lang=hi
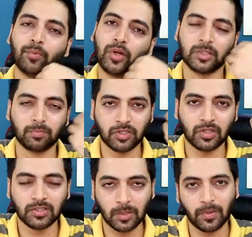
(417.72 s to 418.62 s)
आपको एक
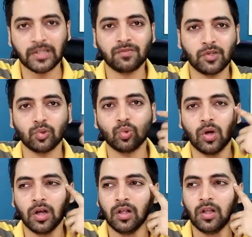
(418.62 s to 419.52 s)
स्पेशल सरप्राइज वीडियो
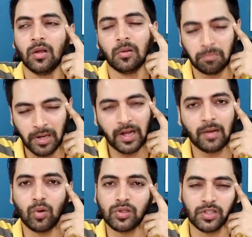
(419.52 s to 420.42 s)
दूंगा
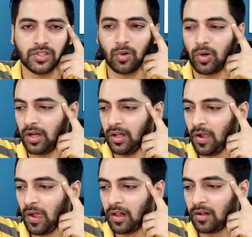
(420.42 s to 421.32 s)
मिलेगा बहुत ही अच्छा होगा
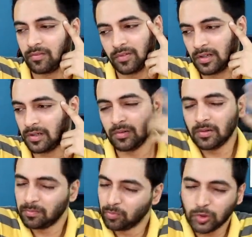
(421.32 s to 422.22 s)

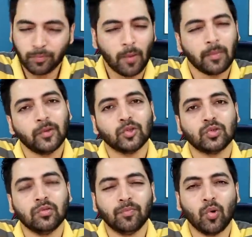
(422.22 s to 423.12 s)
मोस्ट प्रॉब्लली
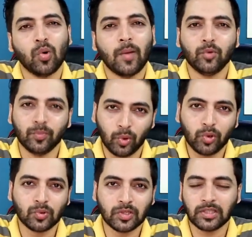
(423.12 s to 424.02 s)
दोस्तों वो पोको एम टू प्रो
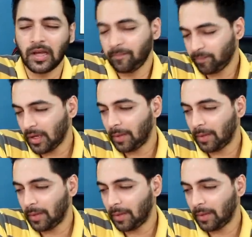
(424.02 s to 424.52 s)
ही हो सकता है